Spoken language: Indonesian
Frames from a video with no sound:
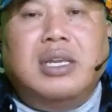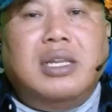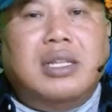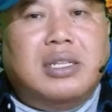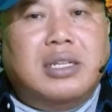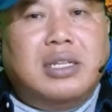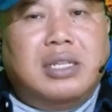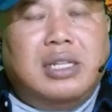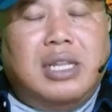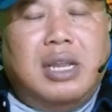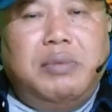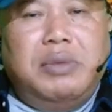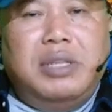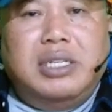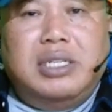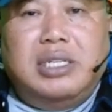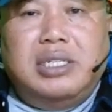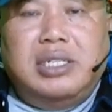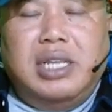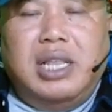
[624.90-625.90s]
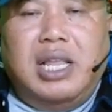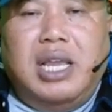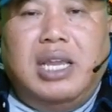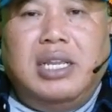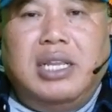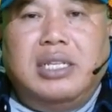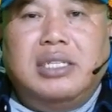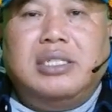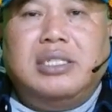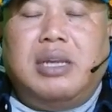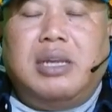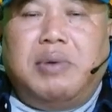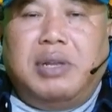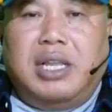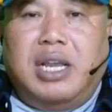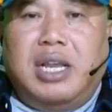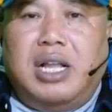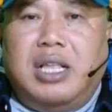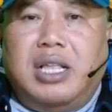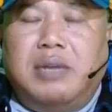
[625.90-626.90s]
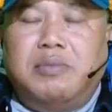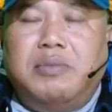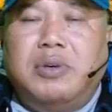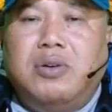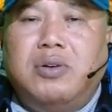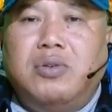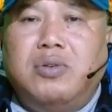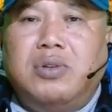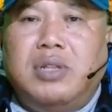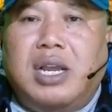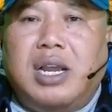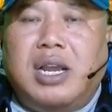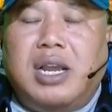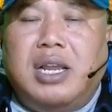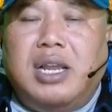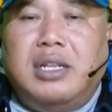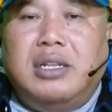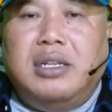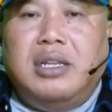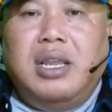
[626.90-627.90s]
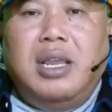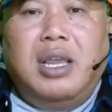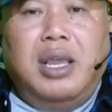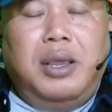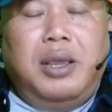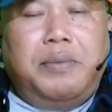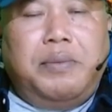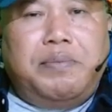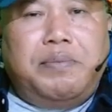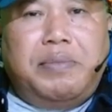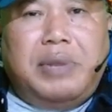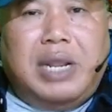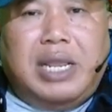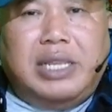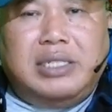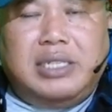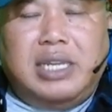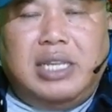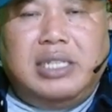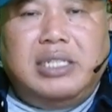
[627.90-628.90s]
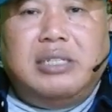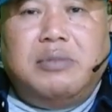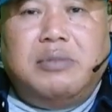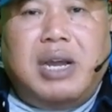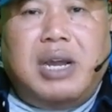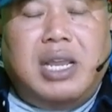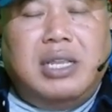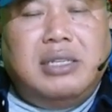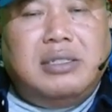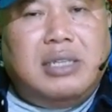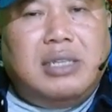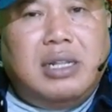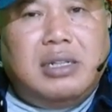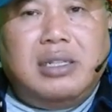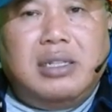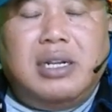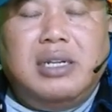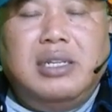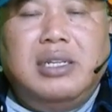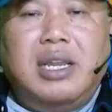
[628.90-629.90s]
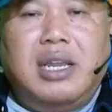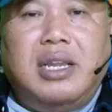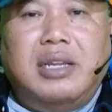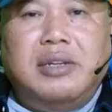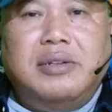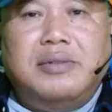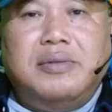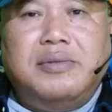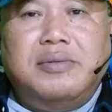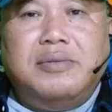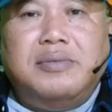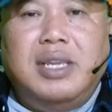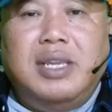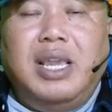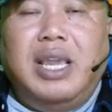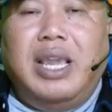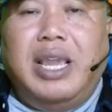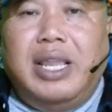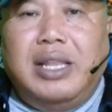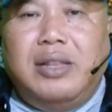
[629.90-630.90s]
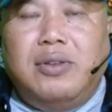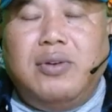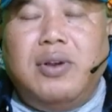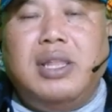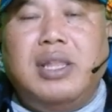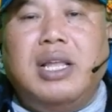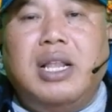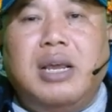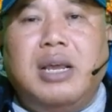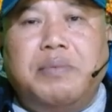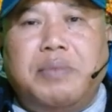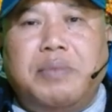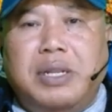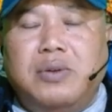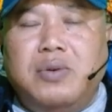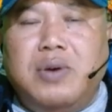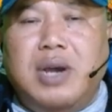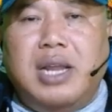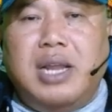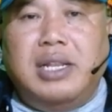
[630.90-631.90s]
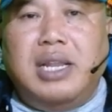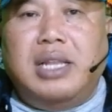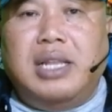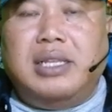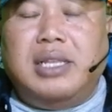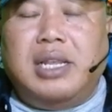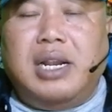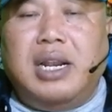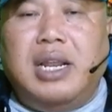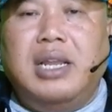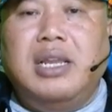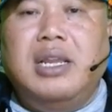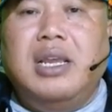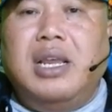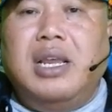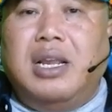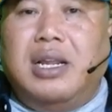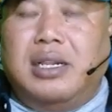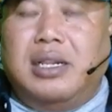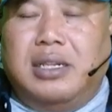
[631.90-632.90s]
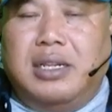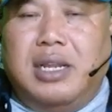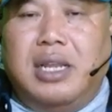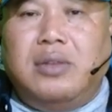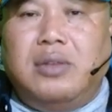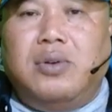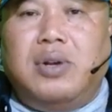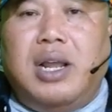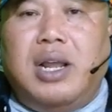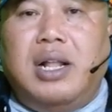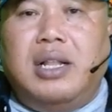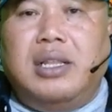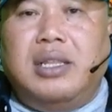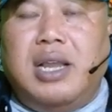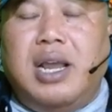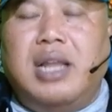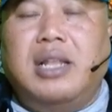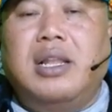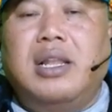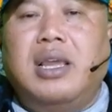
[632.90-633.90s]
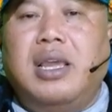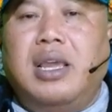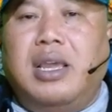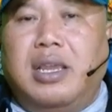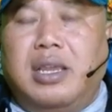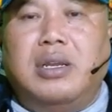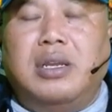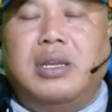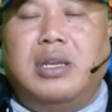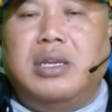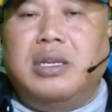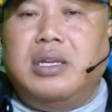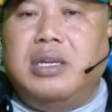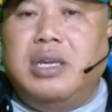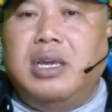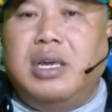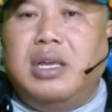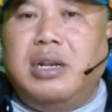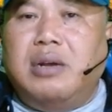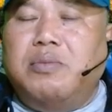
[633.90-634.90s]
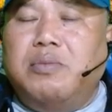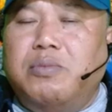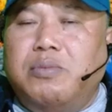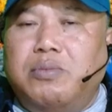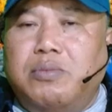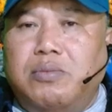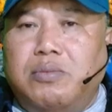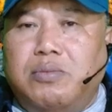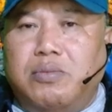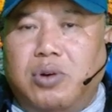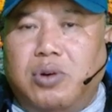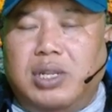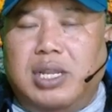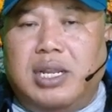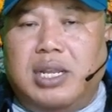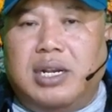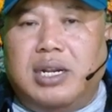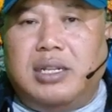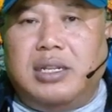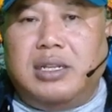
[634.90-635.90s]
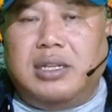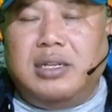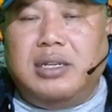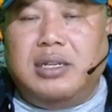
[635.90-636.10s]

Tetapi di sisi lain, sahabat alam menggunakan playset sebagai shelternya itu adalah paduan antara natural dan gear modern.